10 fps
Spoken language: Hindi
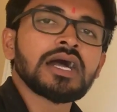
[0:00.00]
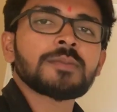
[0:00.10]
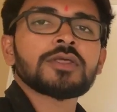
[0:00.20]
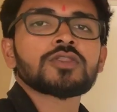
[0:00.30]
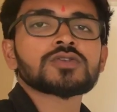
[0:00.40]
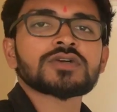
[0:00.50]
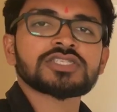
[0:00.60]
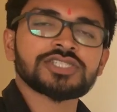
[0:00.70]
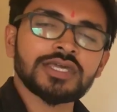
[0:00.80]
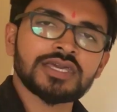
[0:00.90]
अपने दोस्तों के
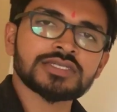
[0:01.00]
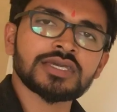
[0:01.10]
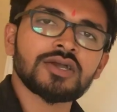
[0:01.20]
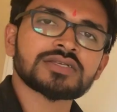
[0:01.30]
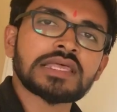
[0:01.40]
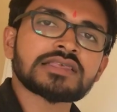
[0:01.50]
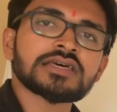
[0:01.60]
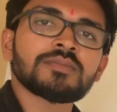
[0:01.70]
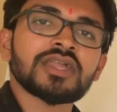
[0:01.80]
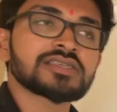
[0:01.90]
साथ शेयर कीजिए और साथ ही
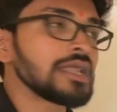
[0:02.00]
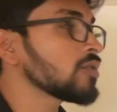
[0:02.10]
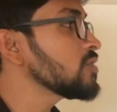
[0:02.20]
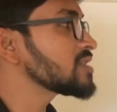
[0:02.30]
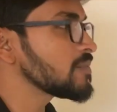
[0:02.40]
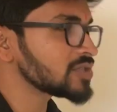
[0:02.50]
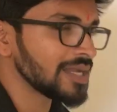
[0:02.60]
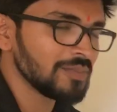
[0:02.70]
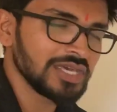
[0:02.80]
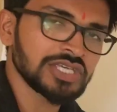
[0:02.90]
साथ मेरे चैनल को
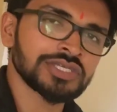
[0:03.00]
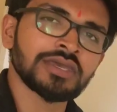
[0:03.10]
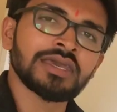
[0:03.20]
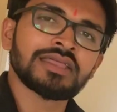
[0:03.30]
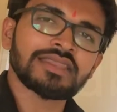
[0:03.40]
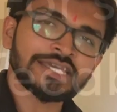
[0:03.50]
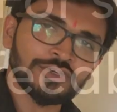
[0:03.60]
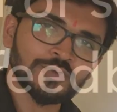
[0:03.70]
सब्सक्राइब भी कीजिए थैंक